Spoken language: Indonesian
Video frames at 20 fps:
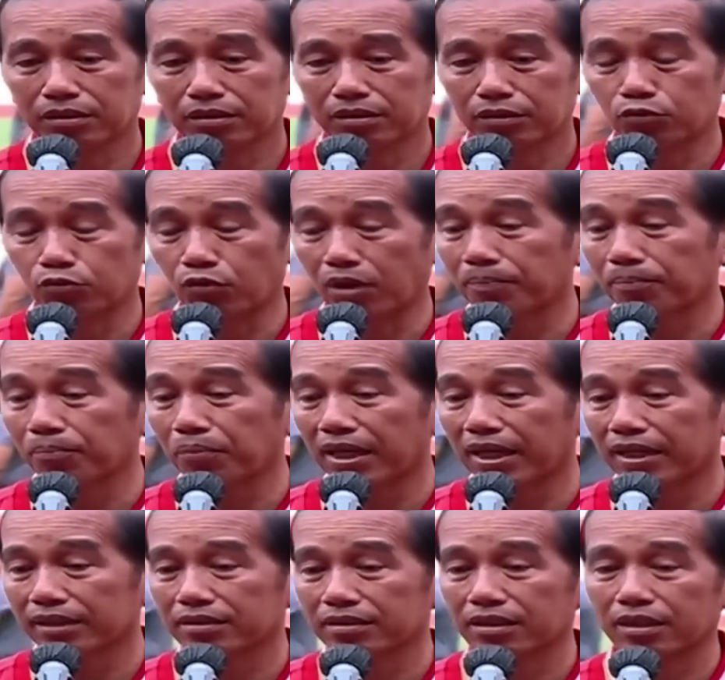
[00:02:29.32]

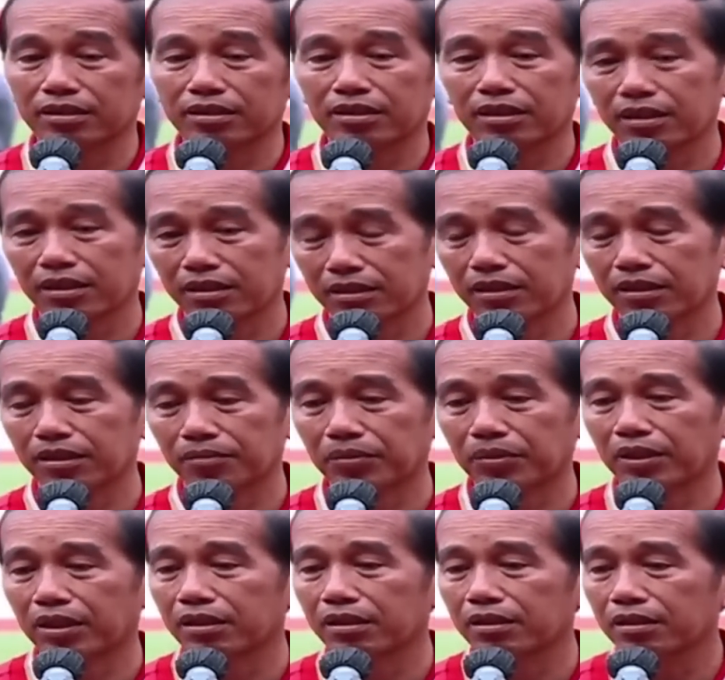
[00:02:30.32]
24 saya kira
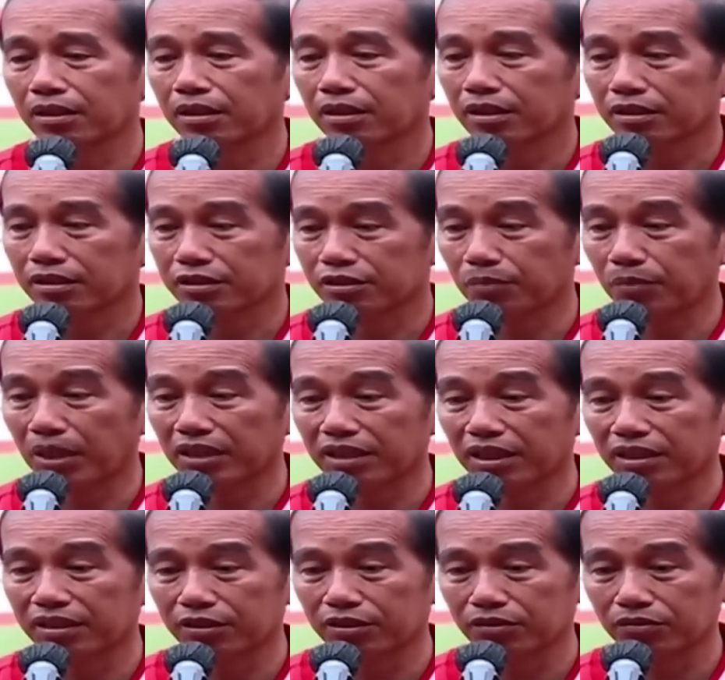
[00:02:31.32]
apa
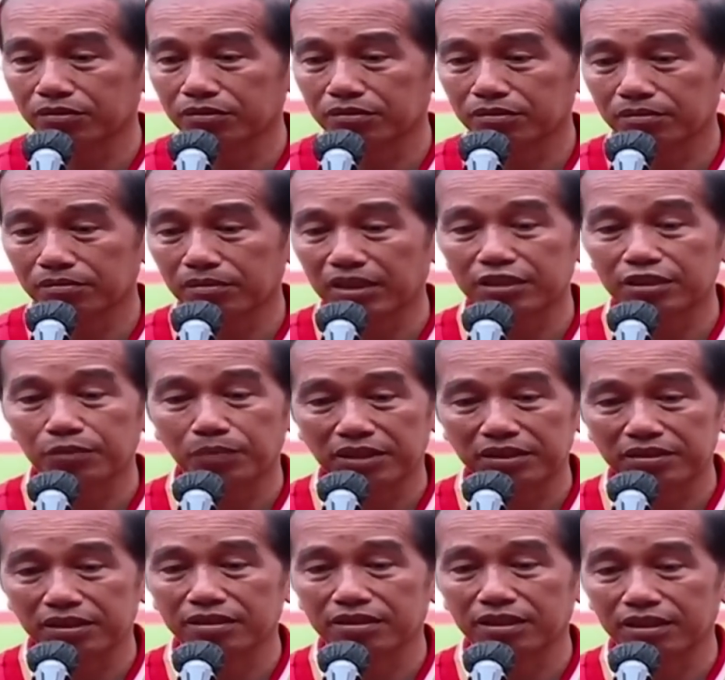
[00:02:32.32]
kesempatan itu masih
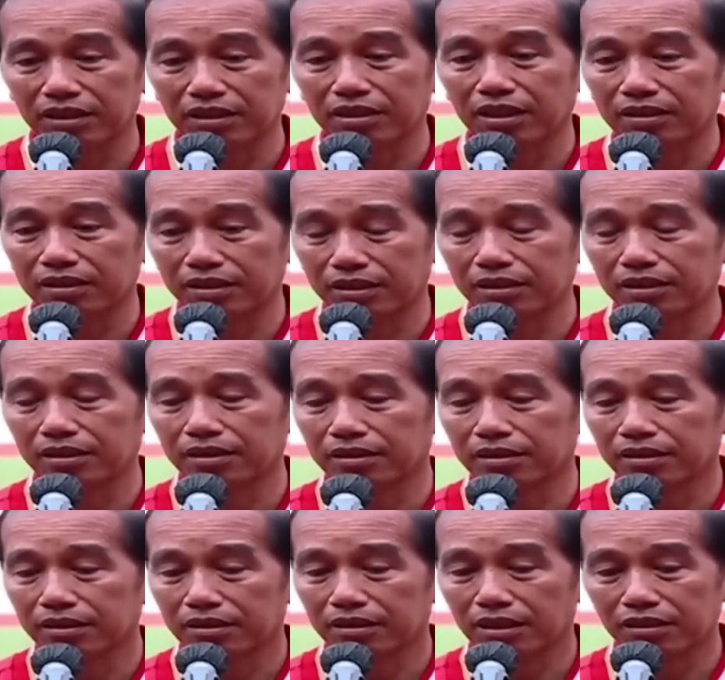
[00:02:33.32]
panjang sehingga tadi
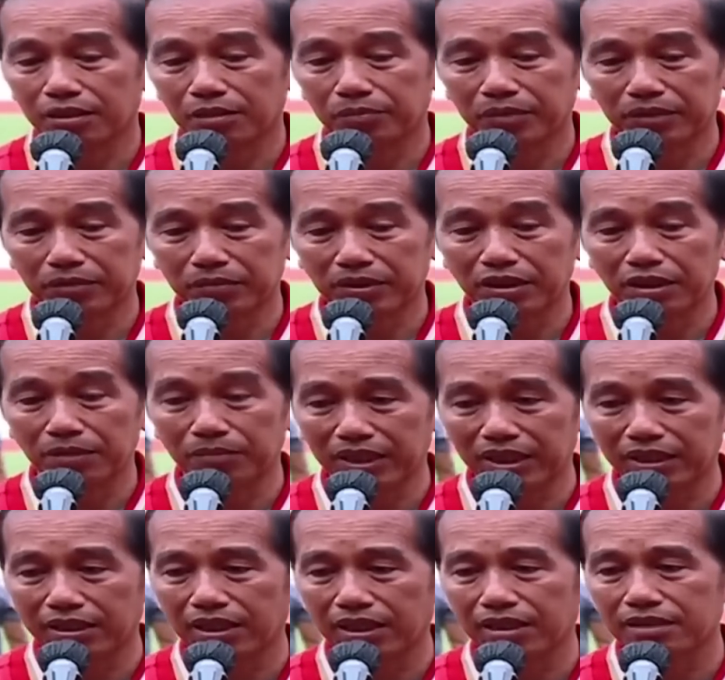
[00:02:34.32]
saya sampaikan pada
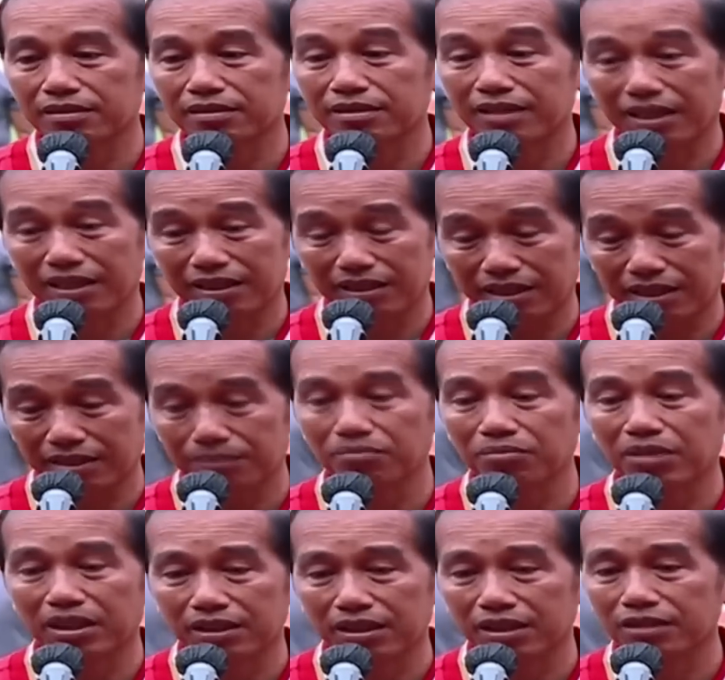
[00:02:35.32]
mereka jangan
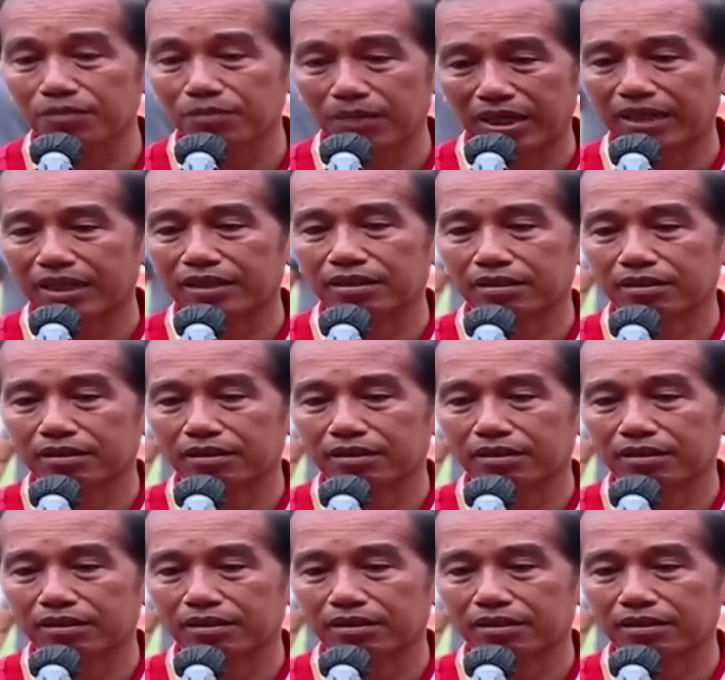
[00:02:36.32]
patah semangat.